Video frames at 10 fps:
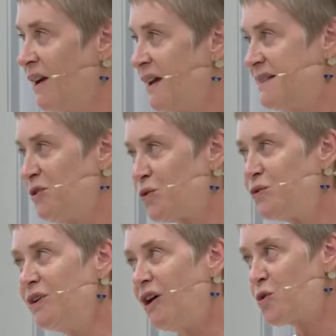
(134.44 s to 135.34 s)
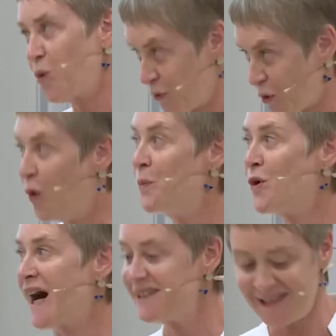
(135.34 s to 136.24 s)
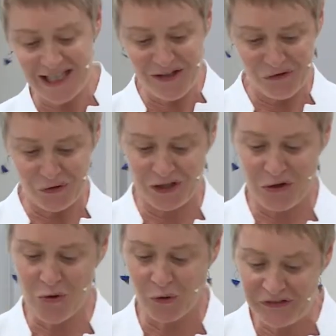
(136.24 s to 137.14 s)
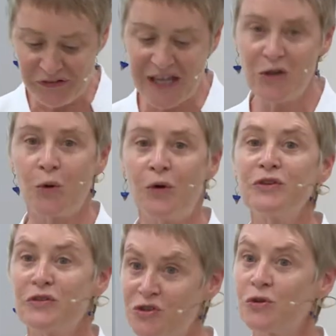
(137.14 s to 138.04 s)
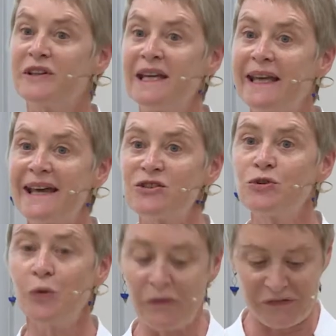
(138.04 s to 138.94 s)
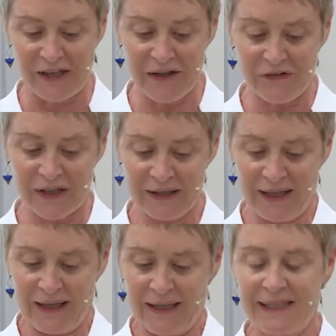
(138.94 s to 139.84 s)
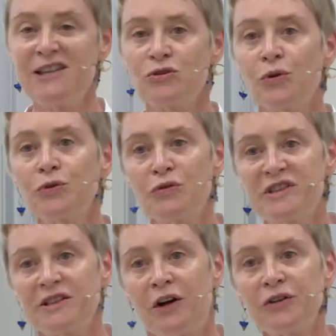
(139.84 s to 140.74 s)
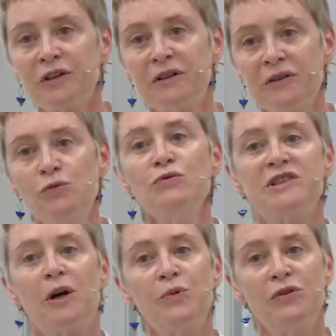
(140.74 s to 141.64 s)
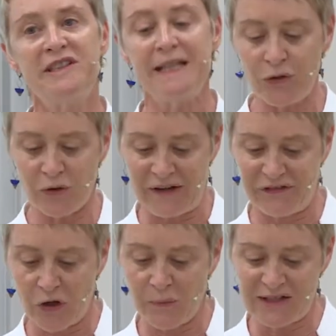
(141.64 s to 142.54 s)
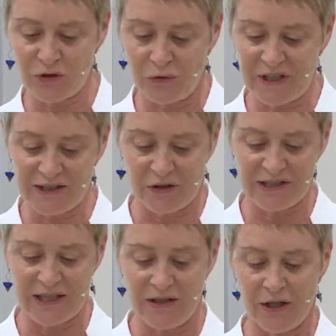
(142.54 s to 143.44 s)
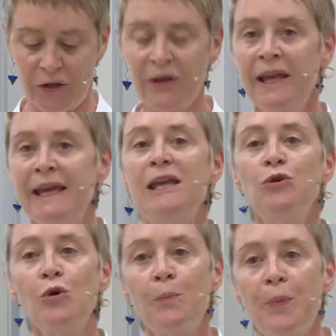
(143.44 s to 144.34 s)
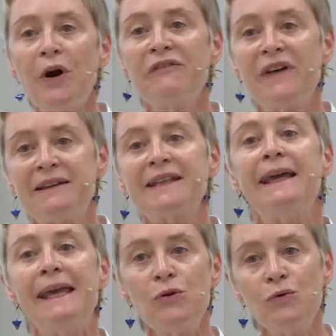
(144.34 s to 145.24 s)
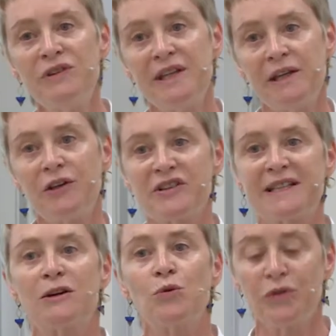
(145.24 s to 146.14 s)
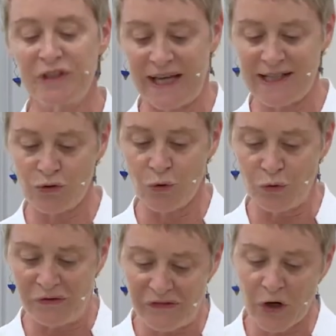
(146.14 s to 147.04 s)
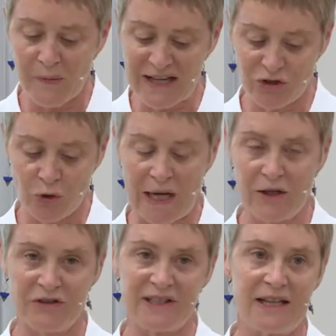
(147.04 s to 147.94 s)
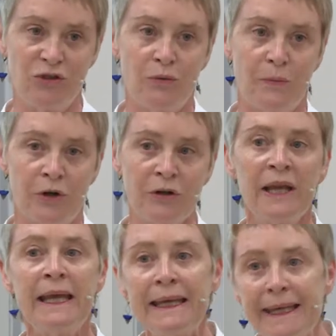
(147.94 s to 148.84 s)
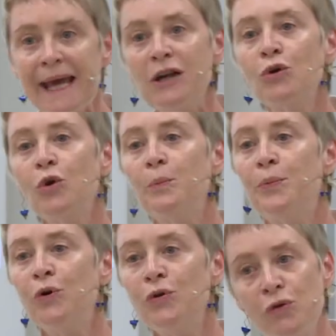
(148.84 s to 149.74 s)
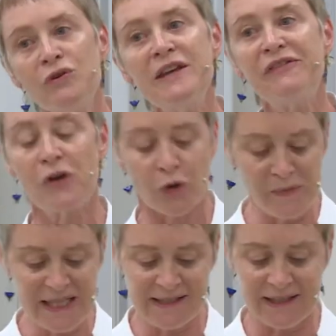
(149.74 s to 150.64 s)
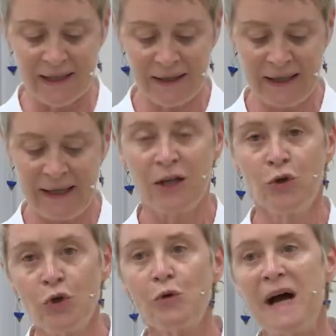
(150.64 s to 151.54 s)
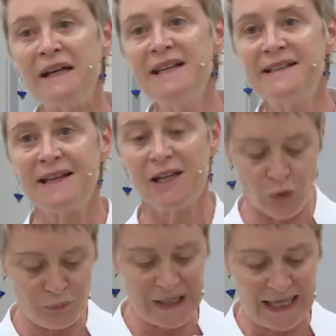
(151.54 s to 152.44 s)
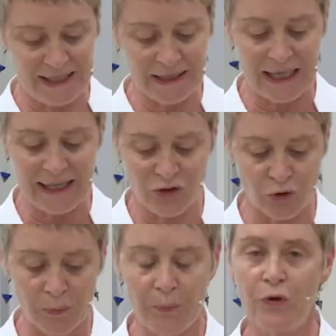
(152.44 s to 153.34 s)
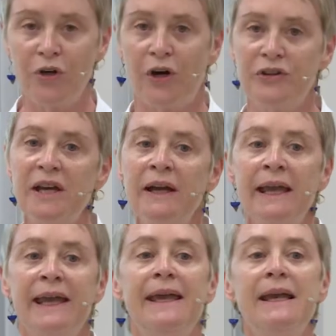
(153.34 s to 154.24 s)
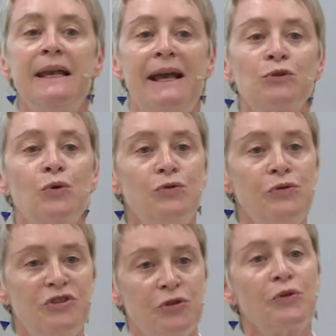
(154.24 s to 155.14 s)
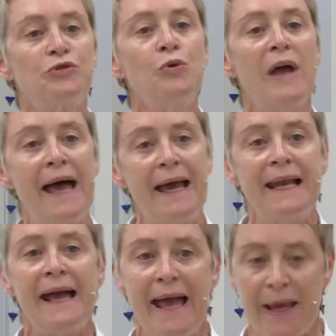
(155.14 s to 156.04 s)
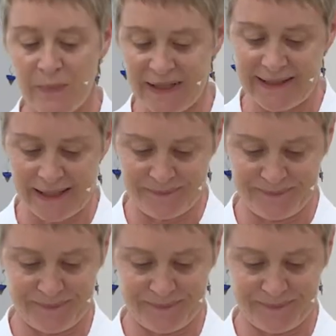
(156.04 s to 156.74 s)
C'est donc une rencontre roborative, une rencontre féconde sur des questions vives qui sont au centre, nous semble-t-il, de la formation des enseignants et ne peuvent être éludées dans un contexte de formation à l'enseignement quelque peu uniformisé, globalisée depuis la déclaration de Bologne et l'introduction du LMD.